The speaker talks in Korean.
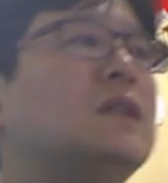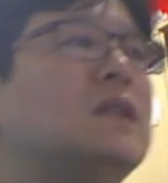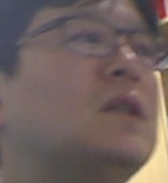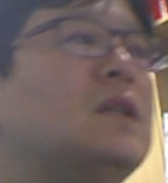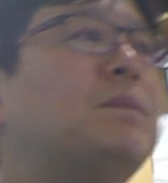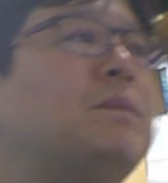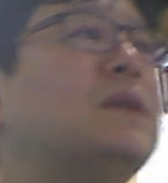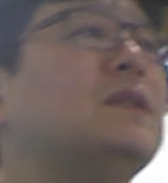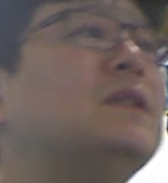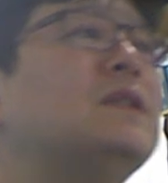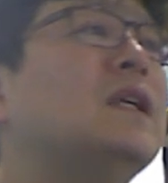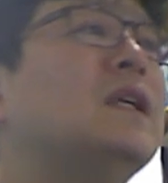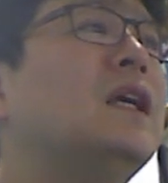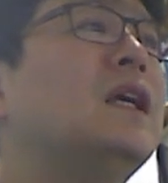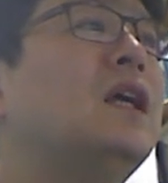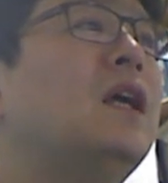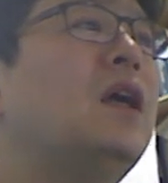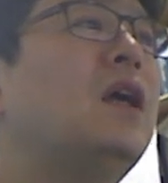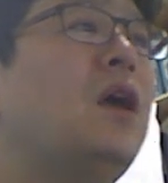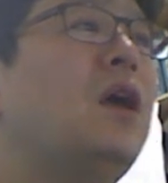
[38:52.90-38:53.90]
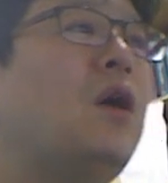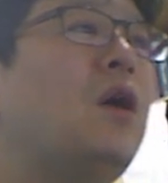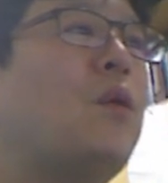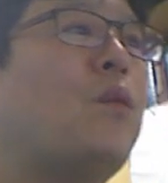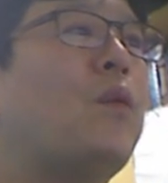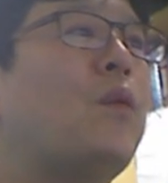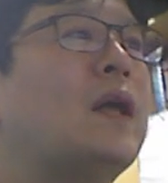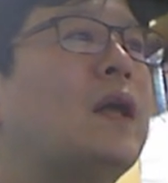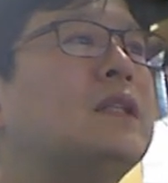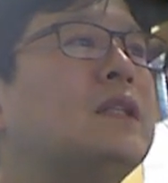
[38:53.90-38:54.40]
첫 번째,
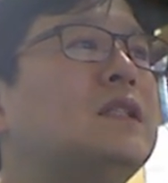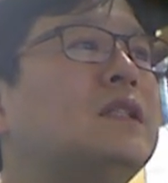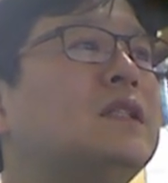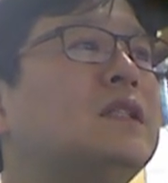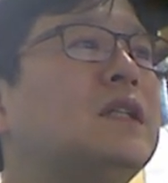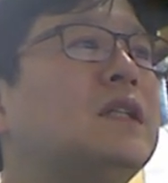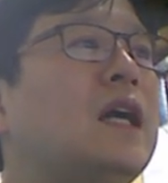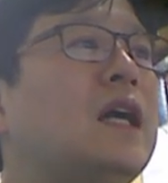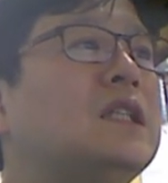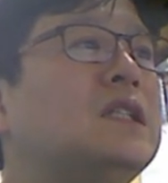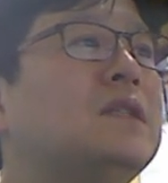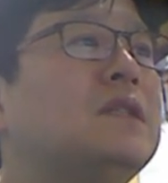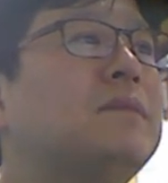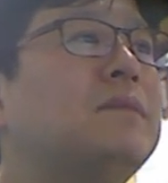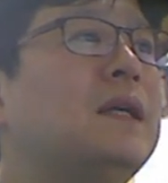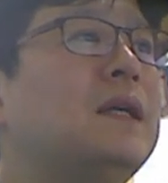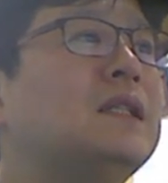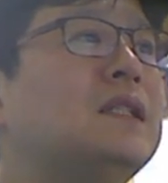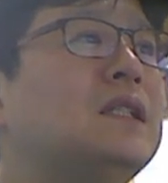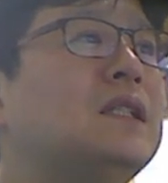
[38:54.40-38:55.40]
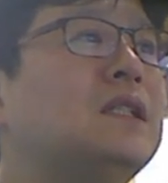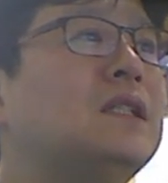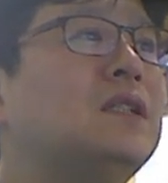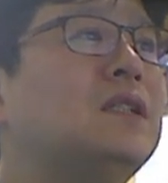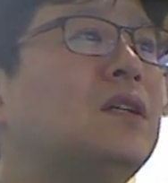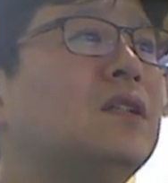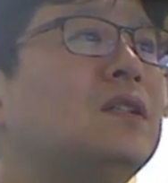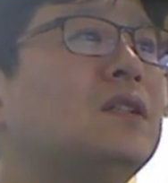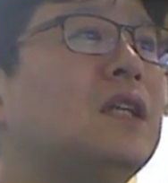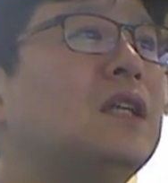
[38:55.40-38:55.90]
환측하지만
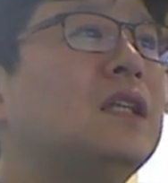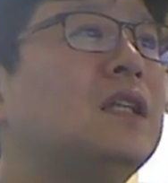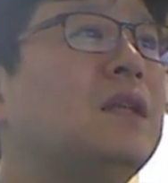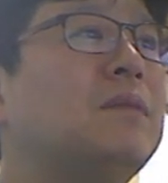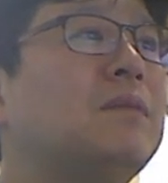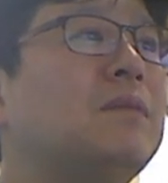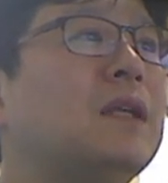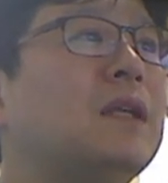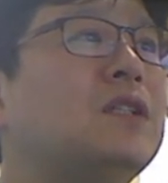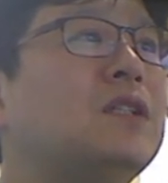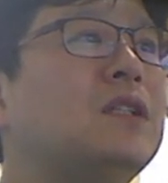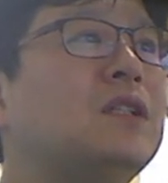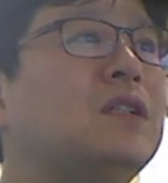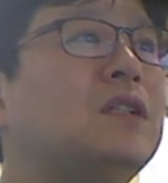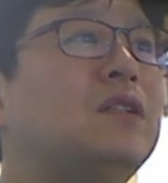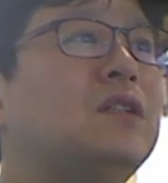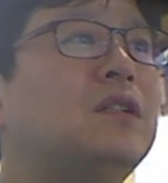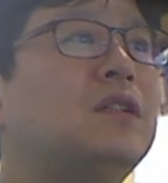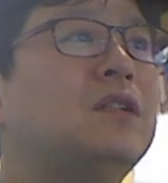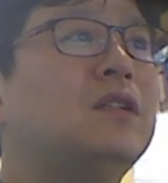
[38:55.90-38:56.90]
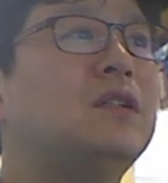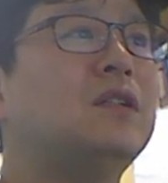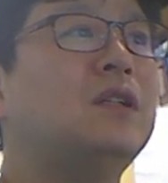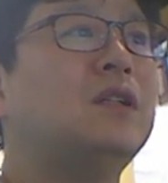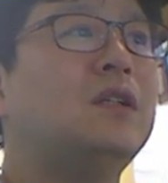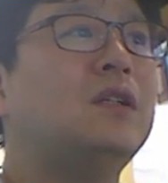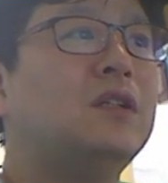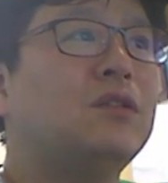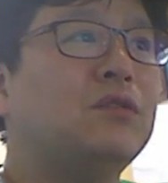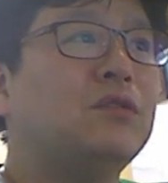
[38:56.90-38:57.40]
신경차단 마취를
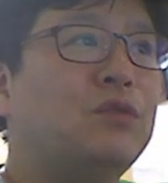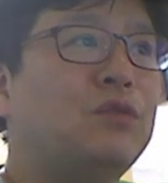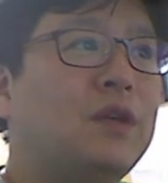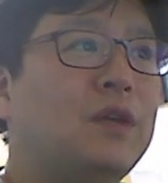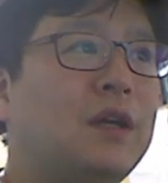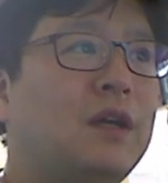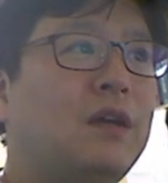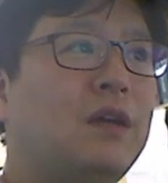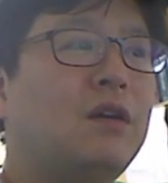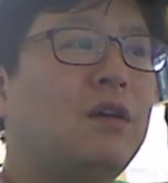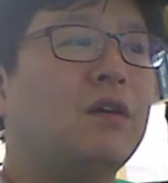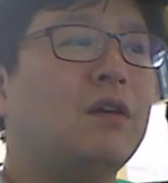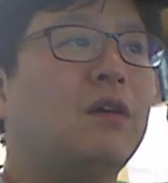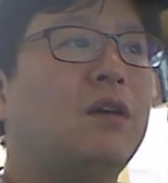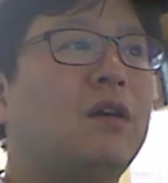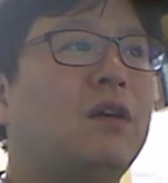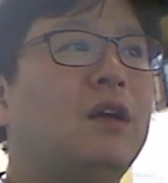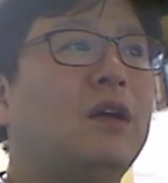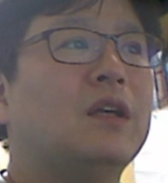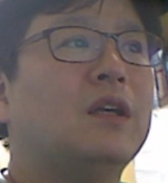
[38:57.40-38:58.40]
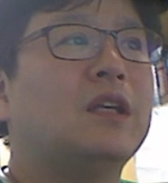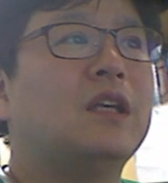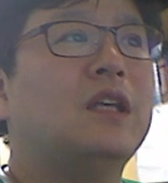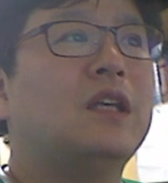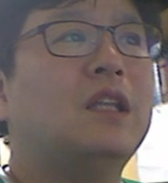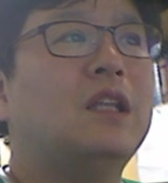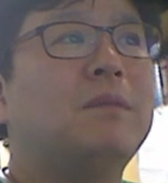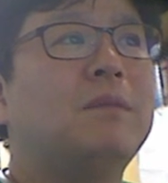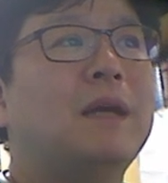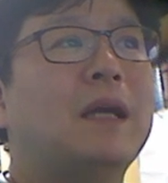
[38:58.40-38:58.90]
위하여
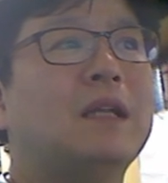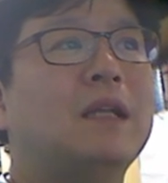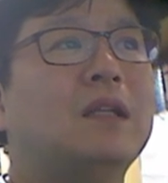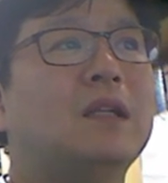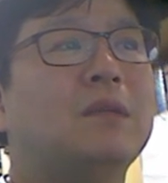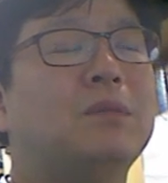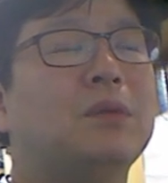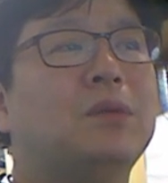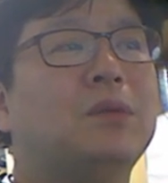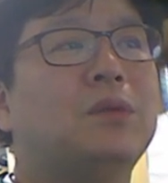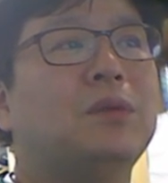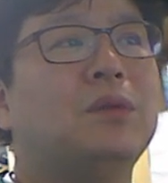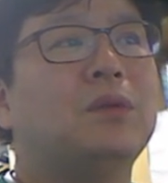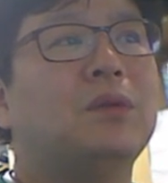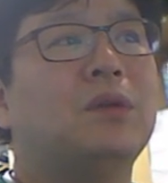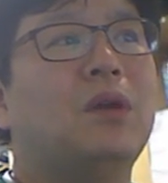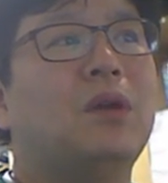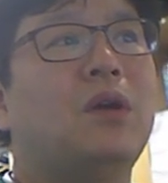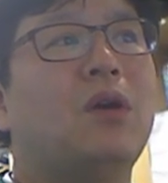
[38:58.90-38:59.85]
긴 바늘, 보통